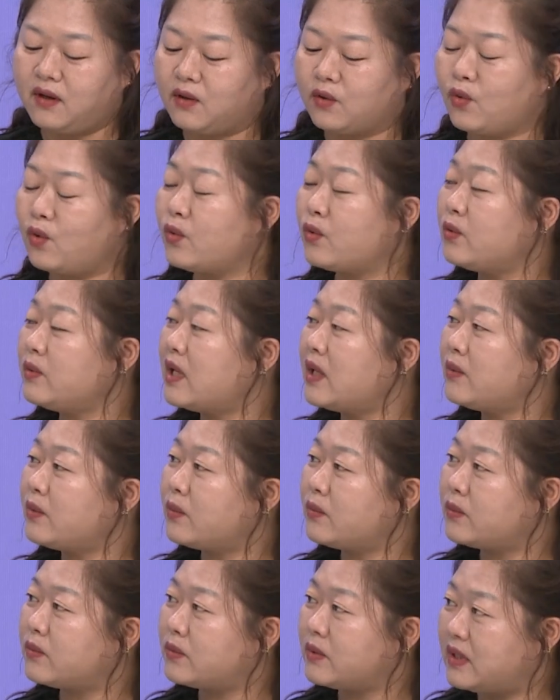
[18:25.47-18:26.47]

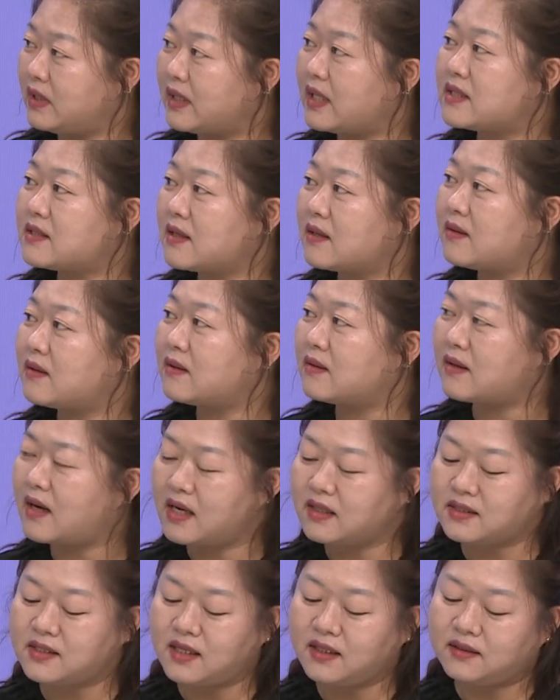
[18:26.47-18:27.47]
코로나로 인해서
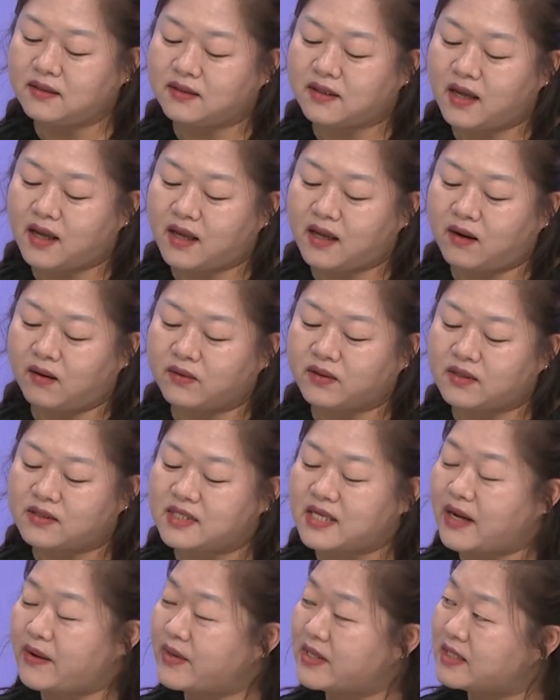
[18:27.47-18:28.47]
학생들의 어떤
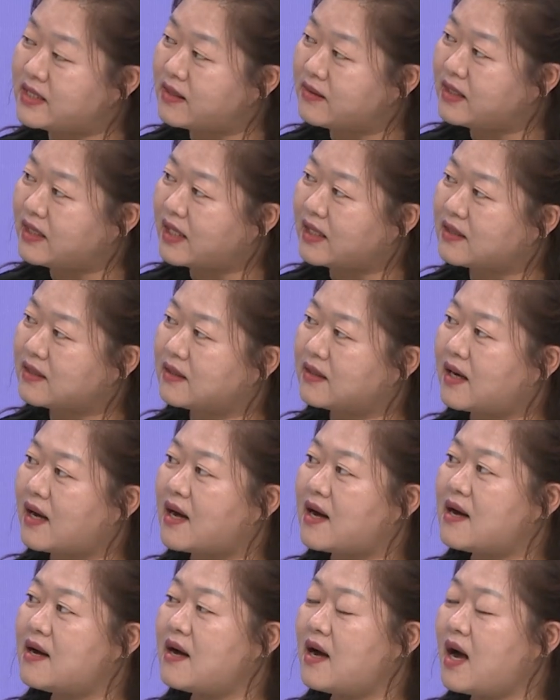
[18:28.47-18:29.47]
사회성이라든가